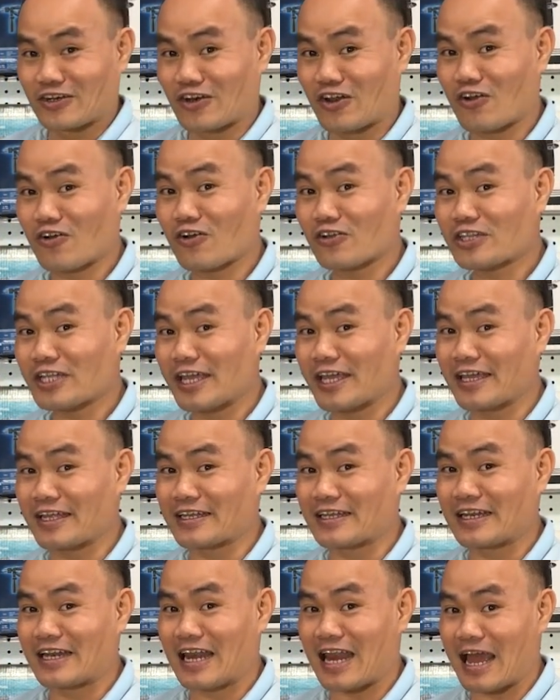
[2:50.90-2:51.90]
nó có
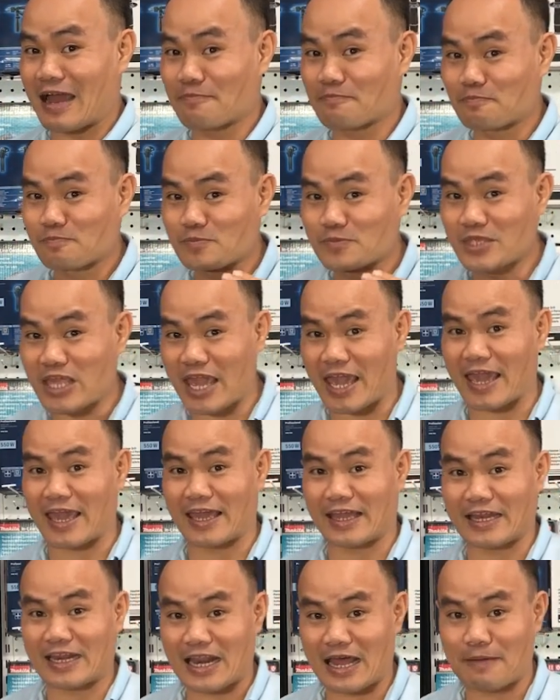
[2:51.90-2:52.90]
thể làm
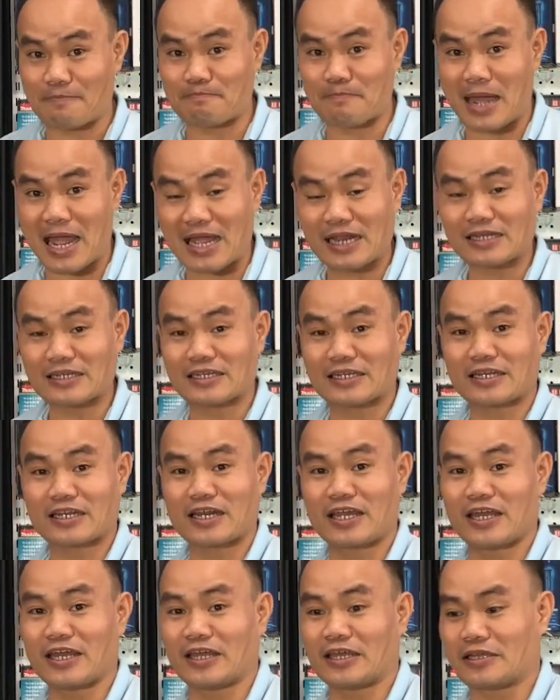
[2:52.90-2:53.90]
nhẹ làm mát
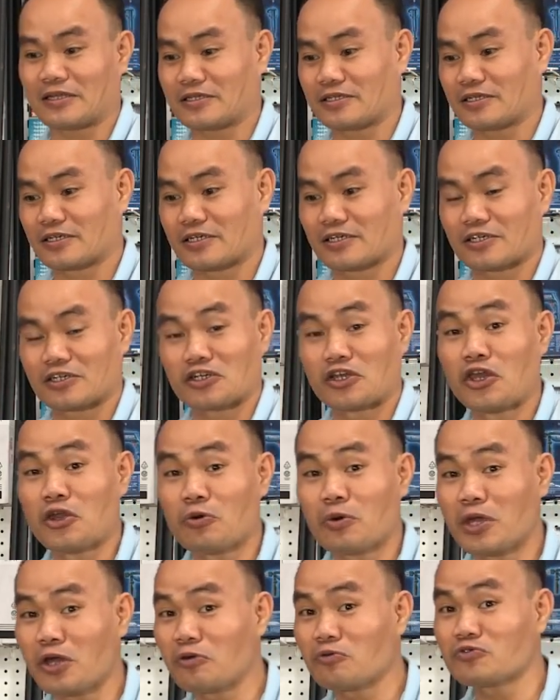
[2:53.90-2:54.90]
để
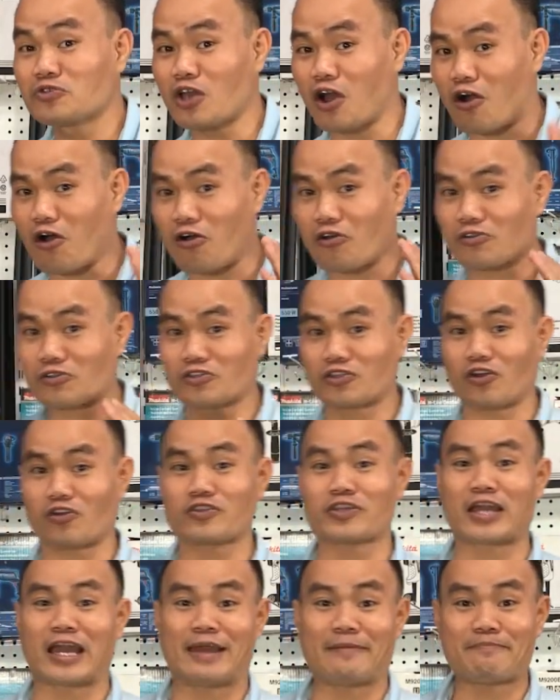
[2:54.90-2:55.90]
hiu hiu gió cho
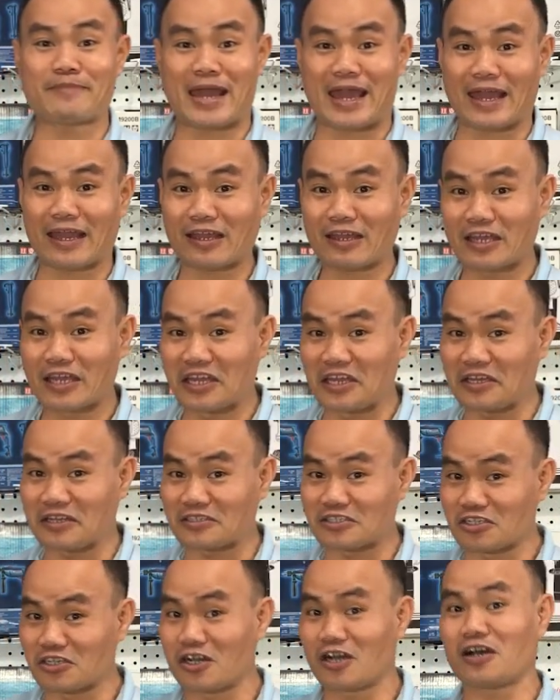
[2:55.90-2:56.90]
những em bé
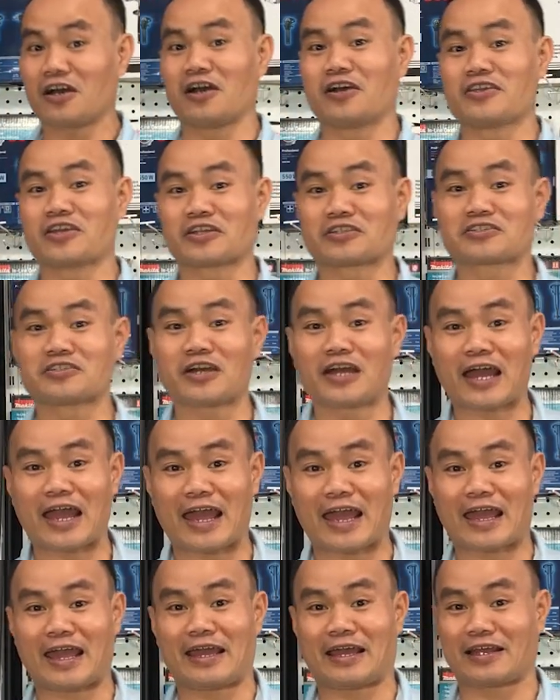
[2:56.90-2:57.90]
nghỉ trưa ở những trưa
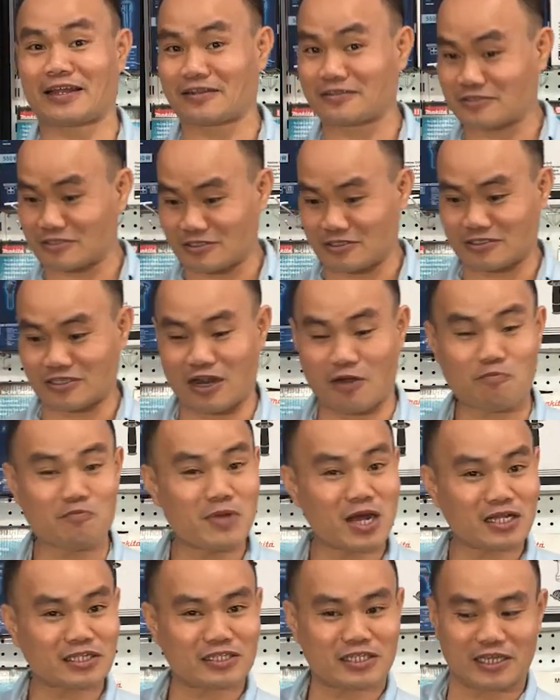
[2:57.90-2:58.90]
hè nóng
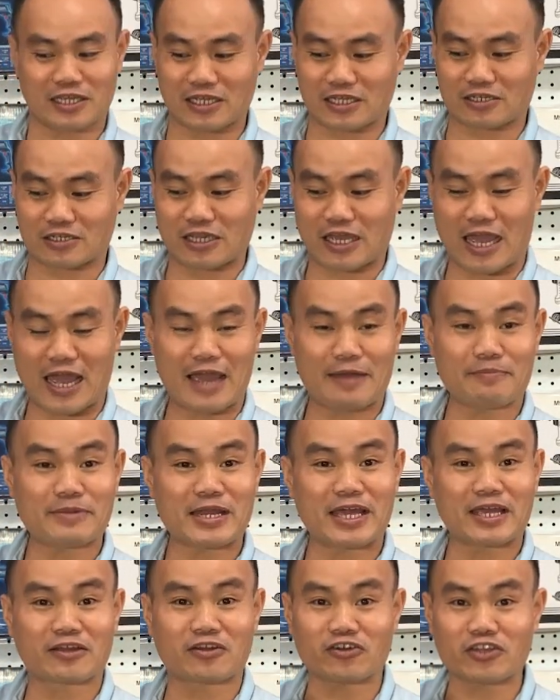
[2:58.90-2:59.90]
bức thì em
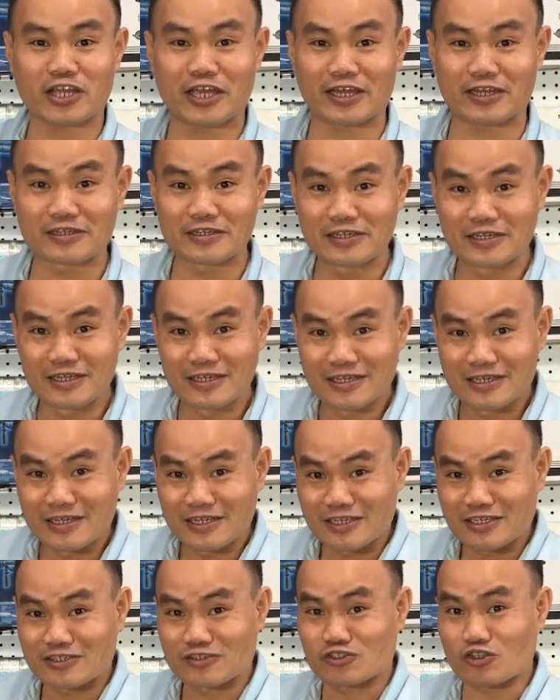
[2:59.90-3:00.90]
này có thể
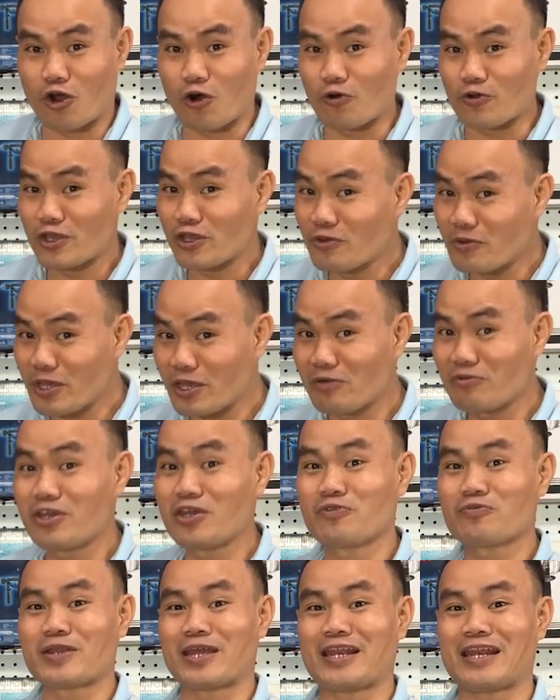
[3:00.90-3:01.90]
thổi hiu hiu
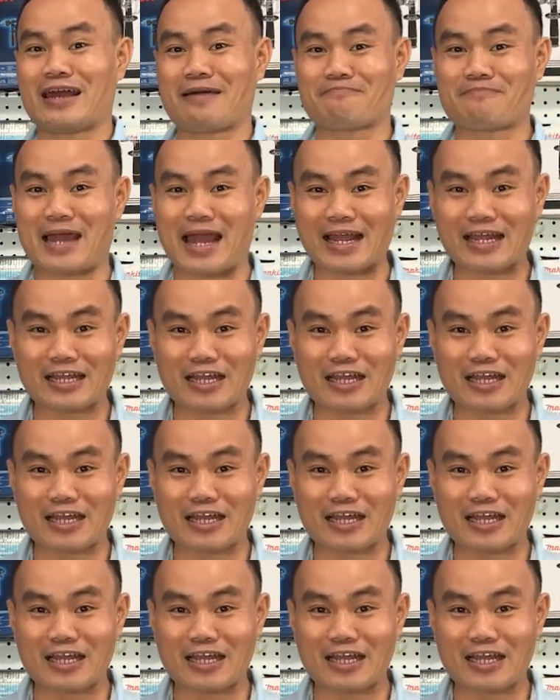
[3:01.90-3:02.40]
hiu để làm mát